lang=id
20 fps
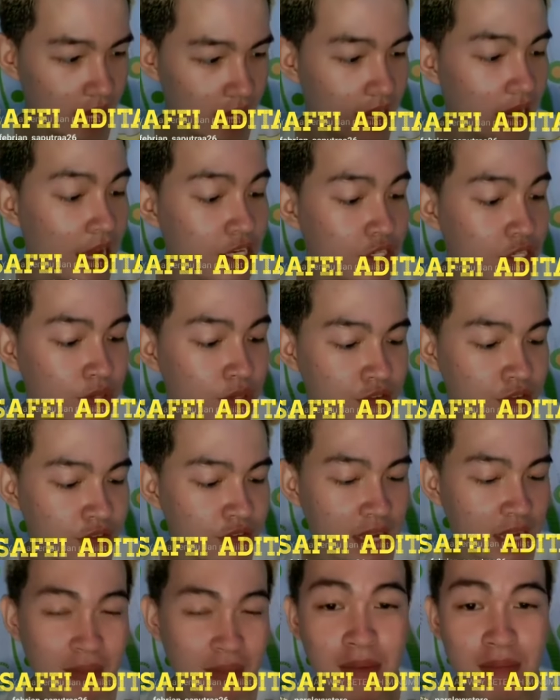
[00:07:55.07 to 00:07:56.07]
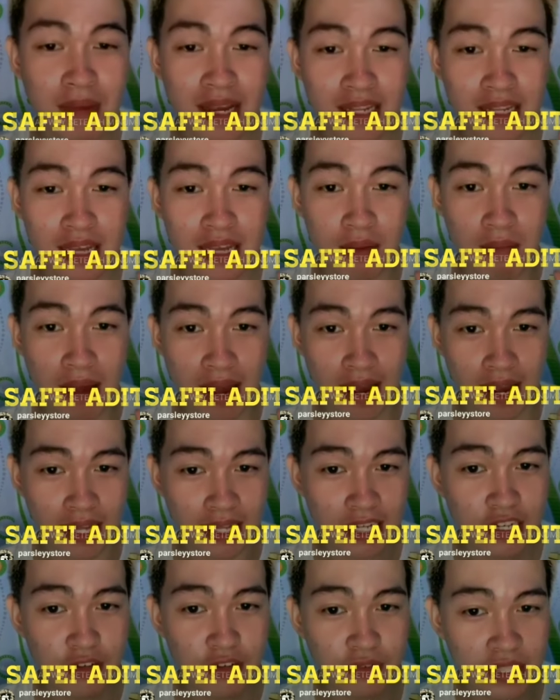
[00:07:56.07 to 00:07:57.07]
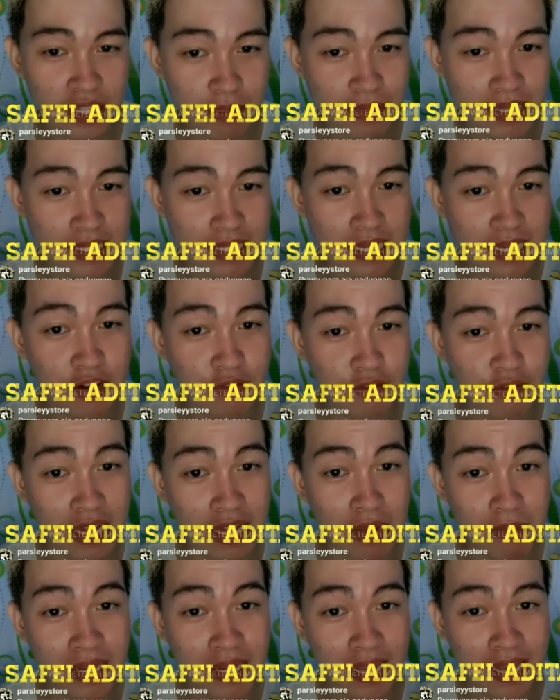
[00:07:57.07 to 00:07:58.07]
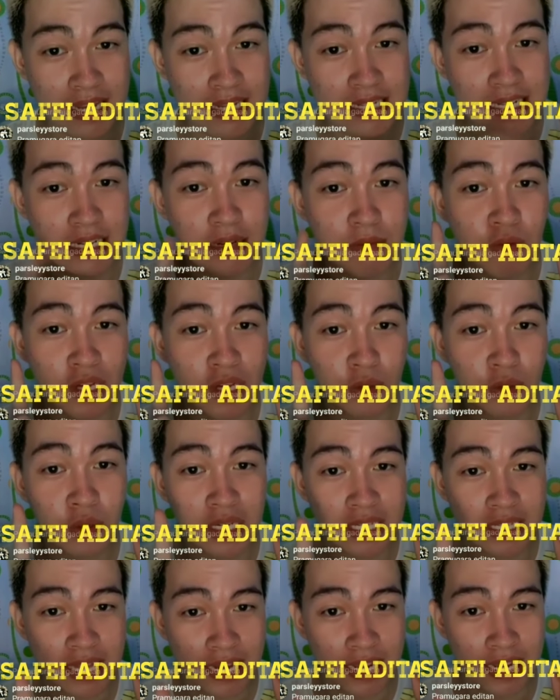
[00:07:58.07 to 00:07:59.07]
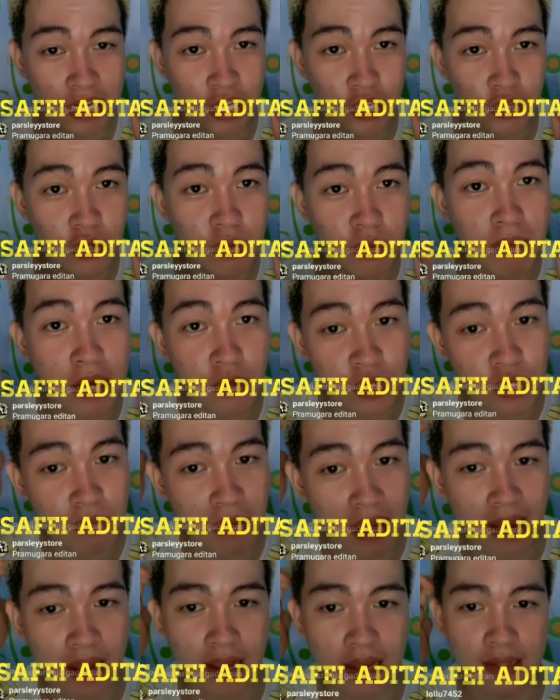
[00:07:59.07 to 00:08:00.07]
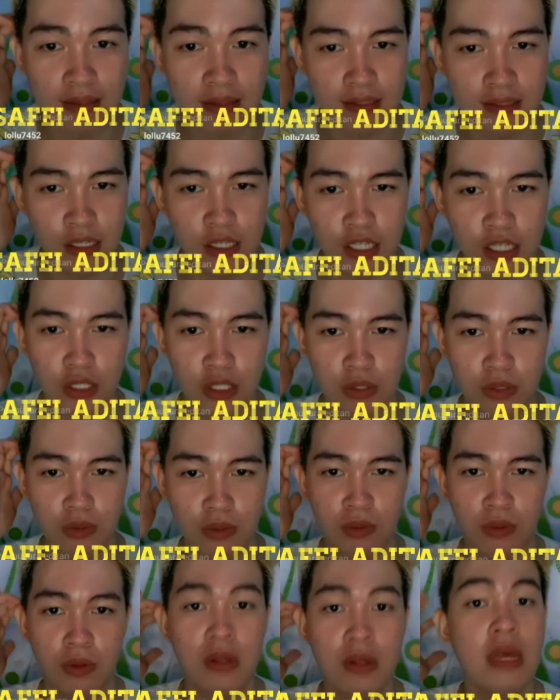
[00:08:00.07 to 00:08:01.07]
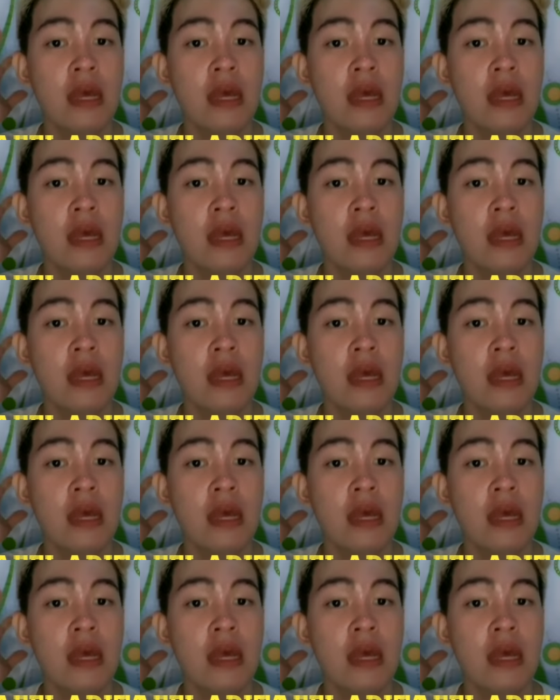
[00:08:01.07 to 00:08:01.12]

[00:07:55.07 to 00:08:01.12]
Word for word: kandungan vitaminnya banyak banget ada vitamin C dan vitamin E jadi buat kulit kalian itu bagus banget gitu